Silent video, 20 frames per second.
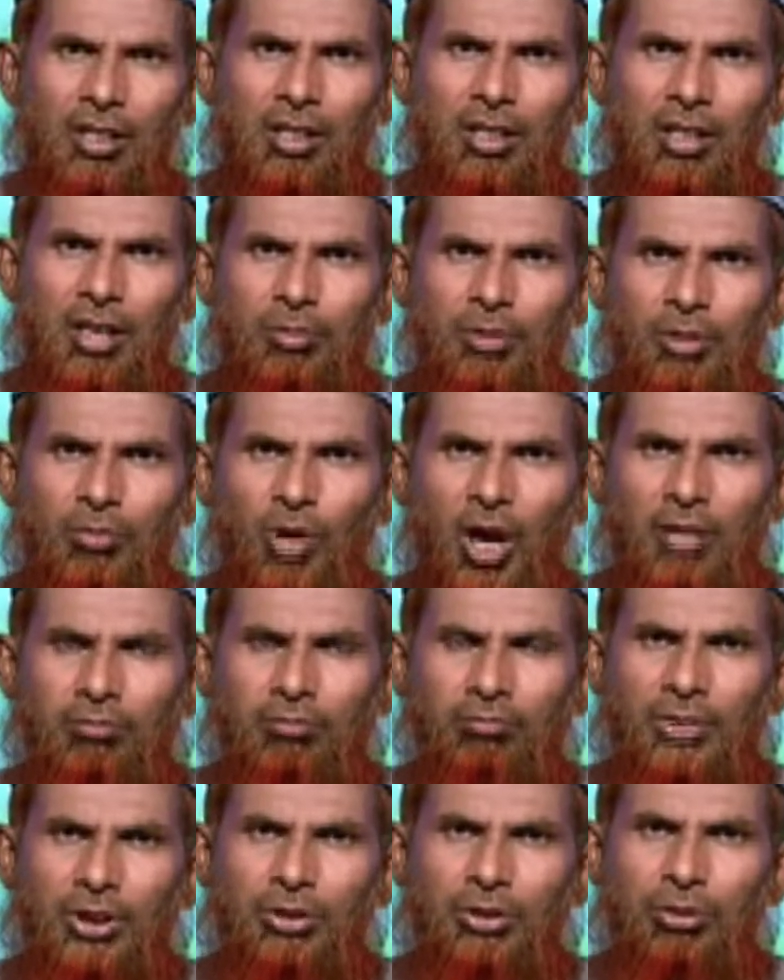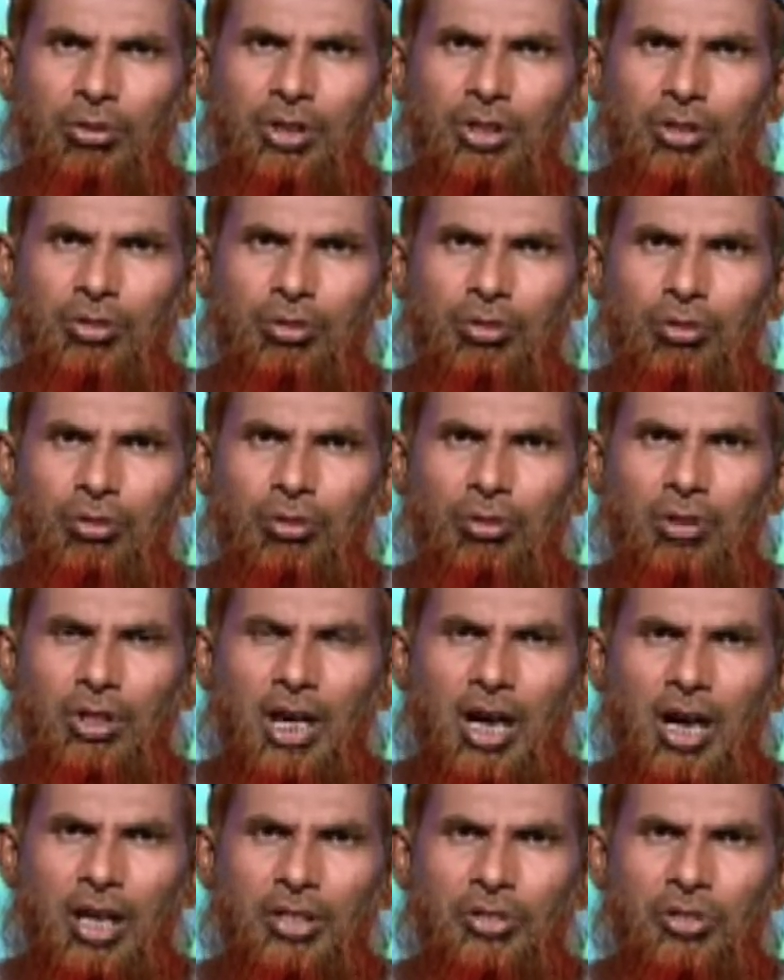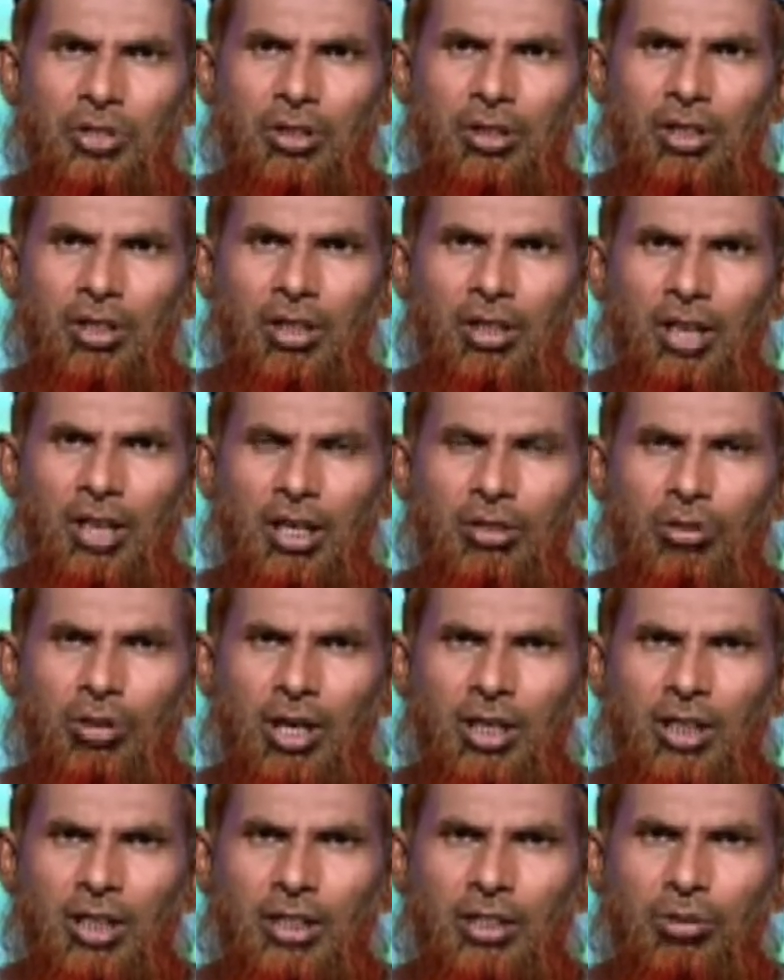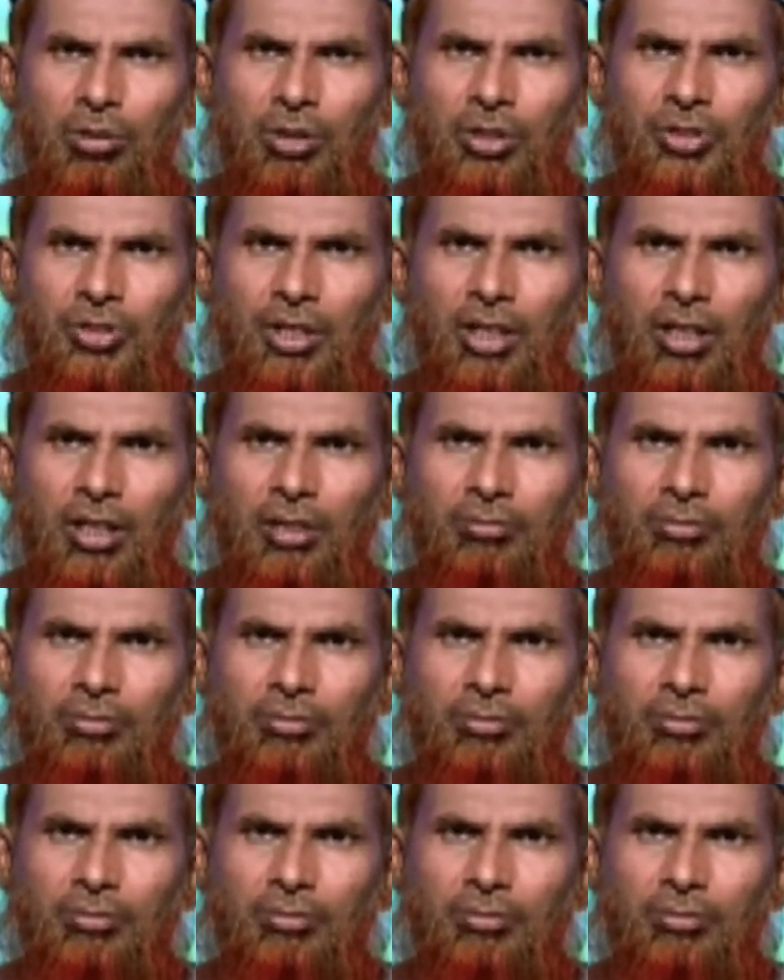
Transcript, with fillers: নাবি মুহাম্মাদুর রসুল্লাহ সাল্লাহ আলহি আসাল্লাম